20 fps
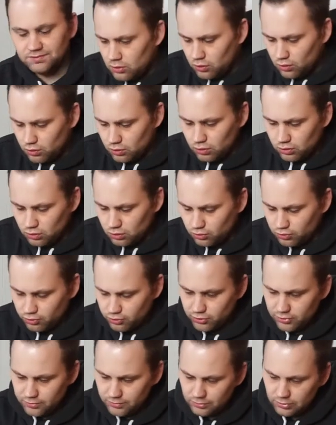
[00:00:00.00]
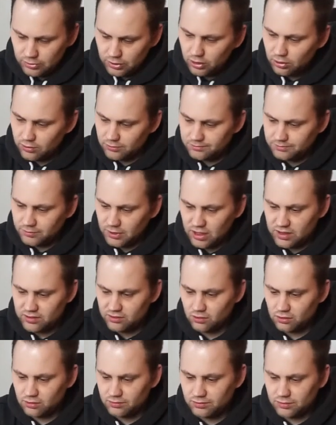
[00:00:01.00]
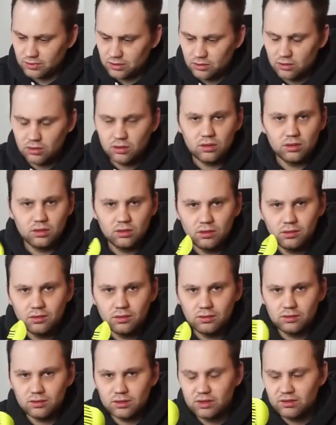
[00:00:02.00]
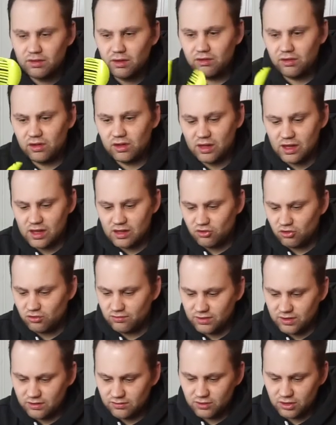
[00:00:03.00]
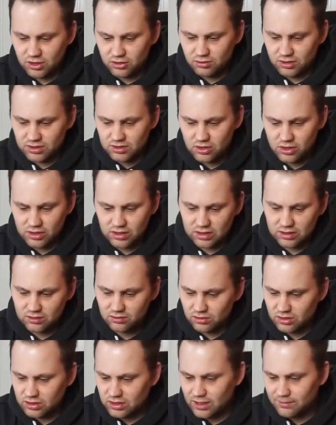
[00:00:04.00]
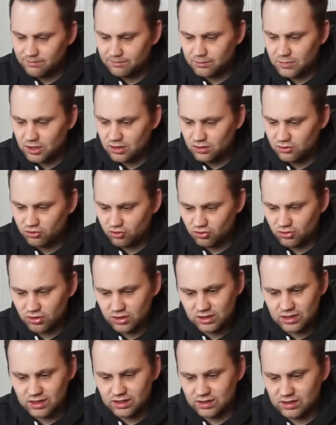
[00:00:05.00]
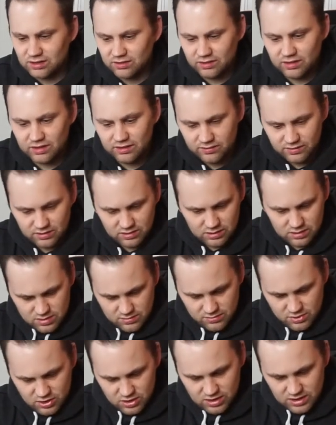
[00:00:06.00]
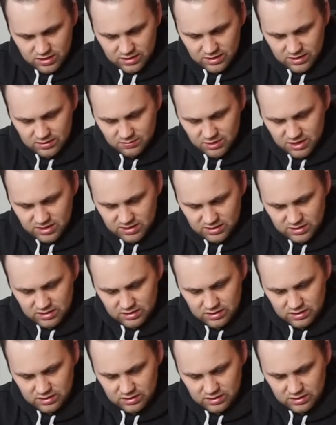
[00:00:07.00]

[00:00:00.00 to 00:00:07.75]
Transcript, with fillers: Und ja, also das einzige Gadget, was wirklich überzeugt hat. Und ich habe mir schon gedacht, dass das wirklich das Beste